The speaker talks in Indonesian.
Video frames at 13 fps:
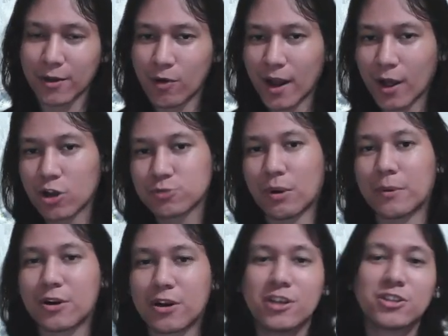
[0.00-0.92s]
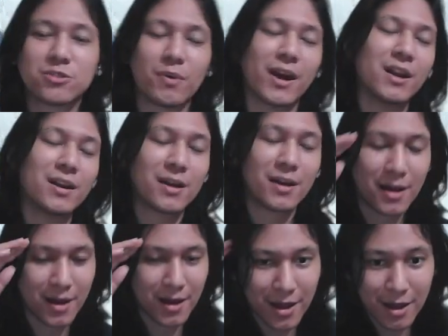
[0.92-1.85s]
Gue Ligos pamit diri, man.
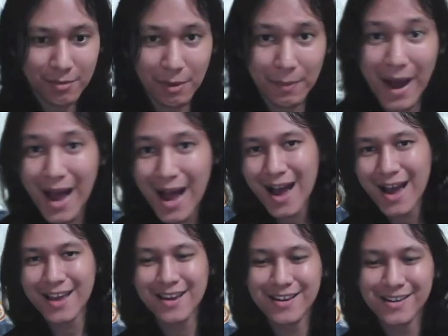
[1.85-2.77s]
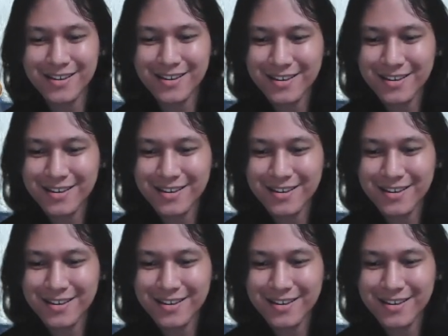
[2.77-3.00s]
Bye-bye.